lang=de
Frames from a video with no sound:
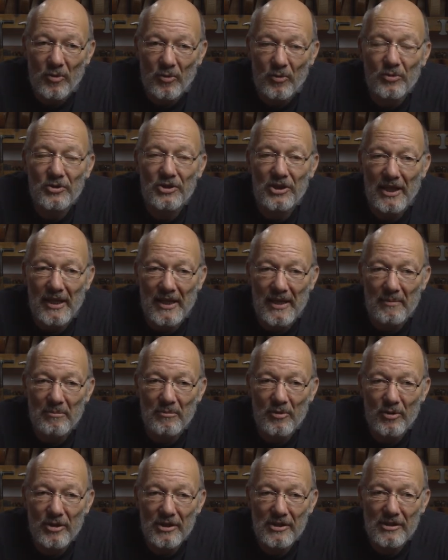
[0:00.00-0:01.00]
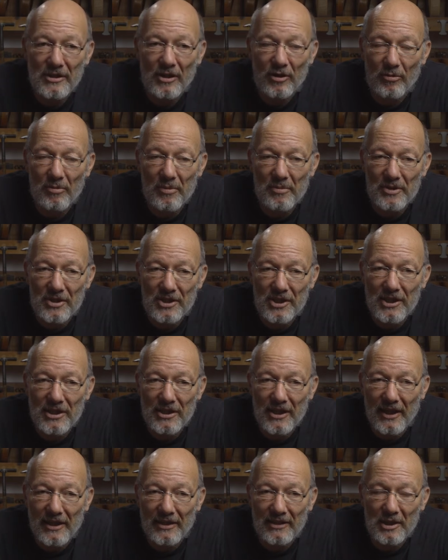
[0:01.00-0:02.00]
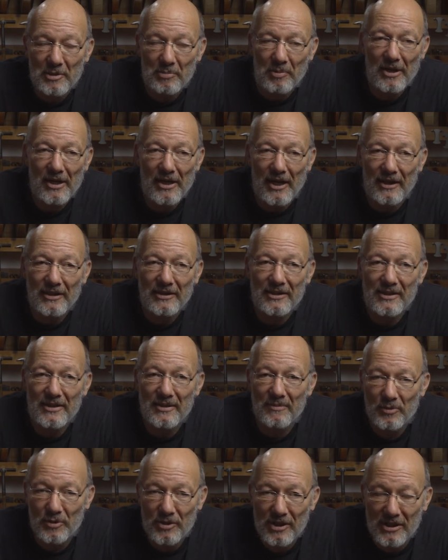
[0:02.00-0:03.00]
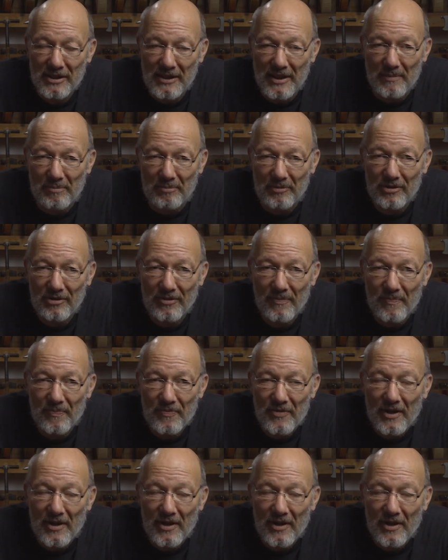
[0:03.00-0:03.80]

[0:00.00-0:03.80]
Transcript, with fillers: und der Ebenholz, dann habe ich mit Sicherheit das Brillanteste, was es gibt